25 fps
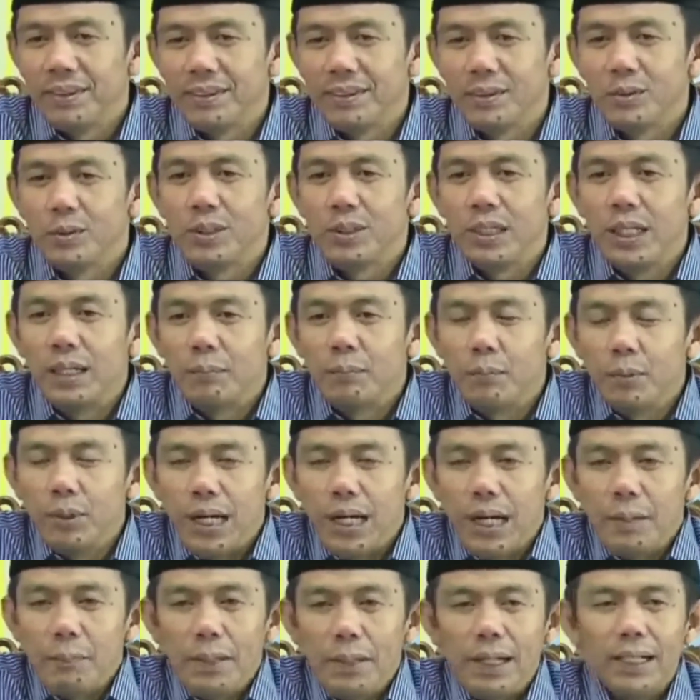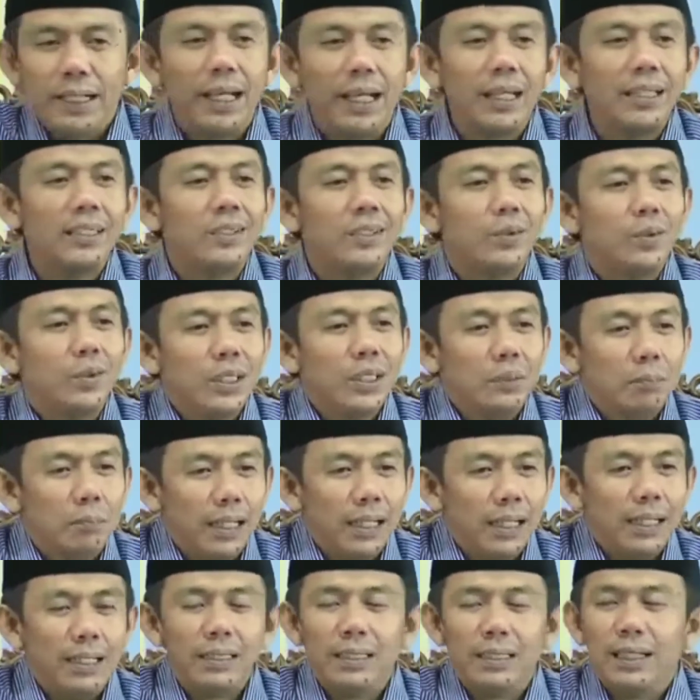Sudah bu. Apakah itu
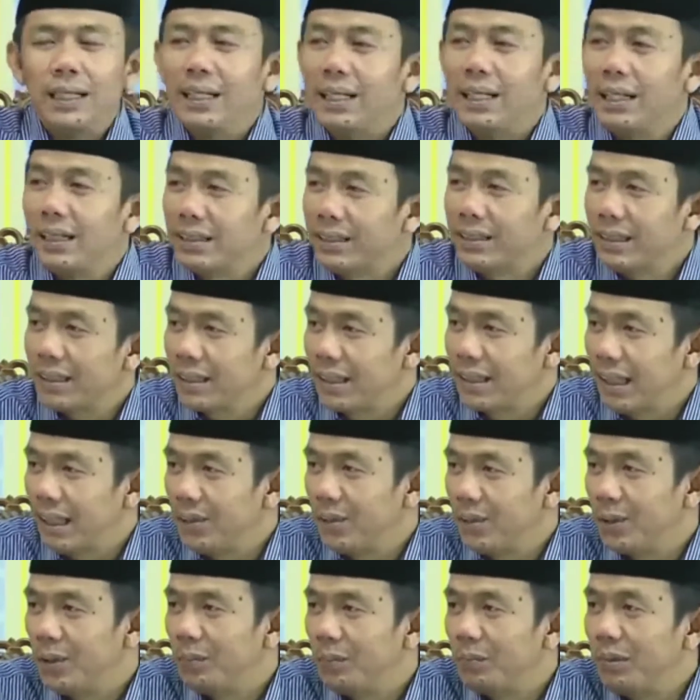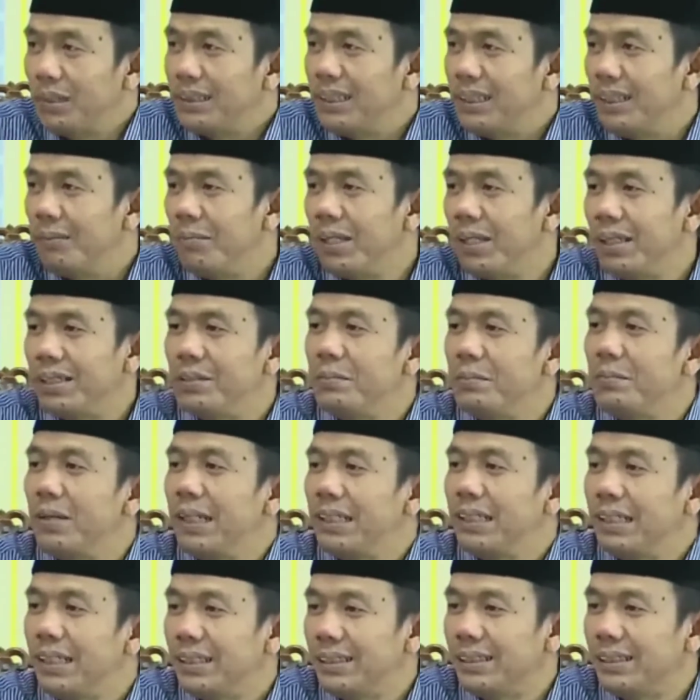riba? Lah, tergantung pinjamnya di mana.